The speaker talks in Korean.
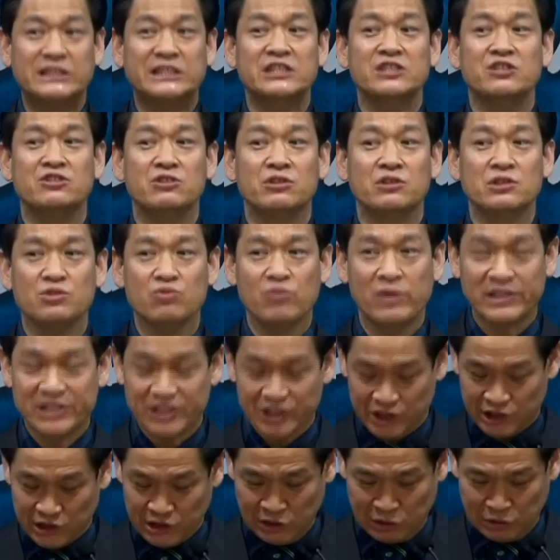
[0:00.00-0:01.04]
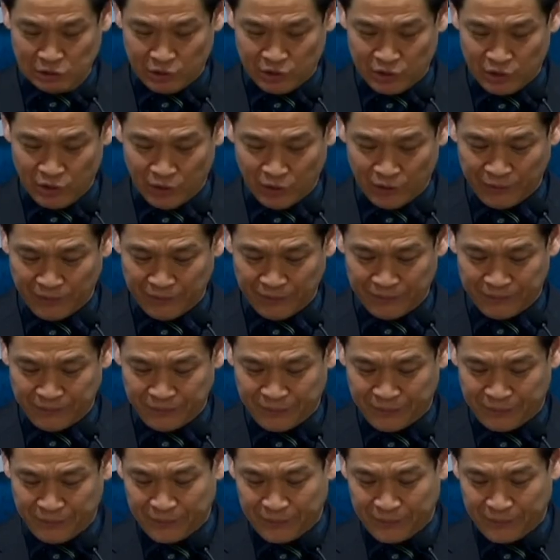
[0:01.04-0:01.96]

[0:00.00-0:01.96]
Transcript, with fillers: 그러니까 신천지화시키는 거죠.